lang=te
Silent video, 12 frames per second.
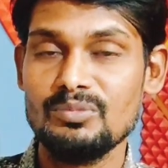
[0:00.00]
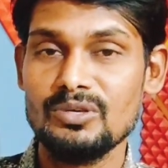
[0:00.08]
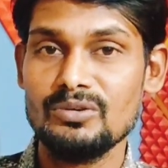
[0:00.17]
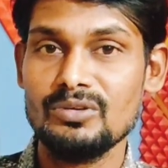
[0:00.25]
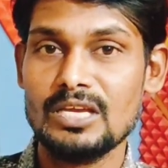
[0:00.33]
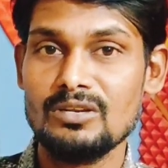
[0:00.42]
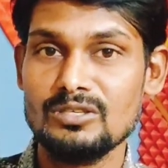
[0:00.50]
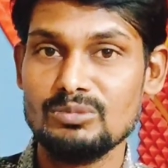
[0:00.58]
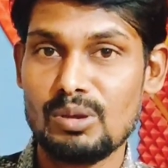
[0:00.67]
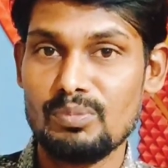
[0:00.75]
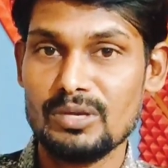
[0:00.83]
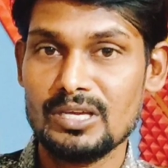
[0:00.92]
మీరు ఏనో
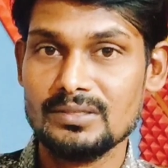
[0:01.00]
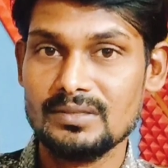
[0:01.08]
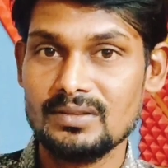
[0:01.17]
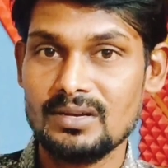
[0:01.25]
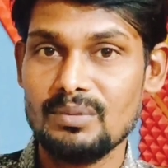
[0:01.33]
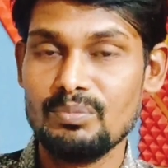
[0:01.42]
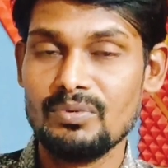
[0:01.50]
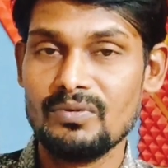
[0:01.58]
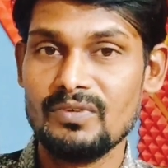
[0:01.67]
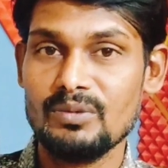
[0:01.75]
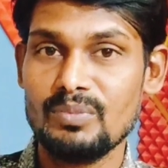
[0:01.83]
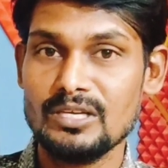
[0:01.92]
ఎస్బీ అప్లికేషన్ ద్వారా
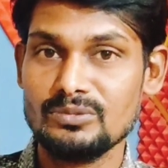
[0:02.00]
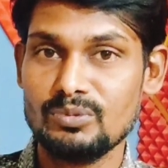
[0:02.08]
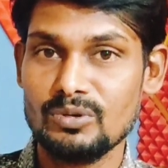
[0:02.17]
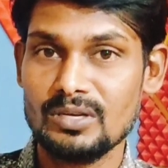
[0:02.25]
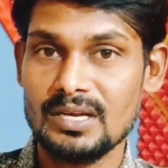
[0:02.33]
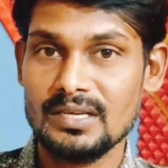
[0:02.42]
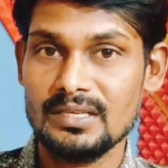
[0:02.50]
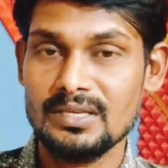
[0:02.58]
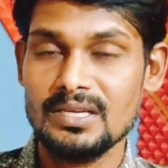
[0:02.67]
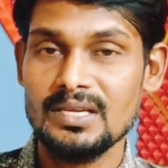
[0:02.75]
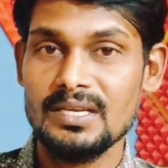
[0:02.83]
ప్రొఫైల్ పాస్వర్డ్ కానీ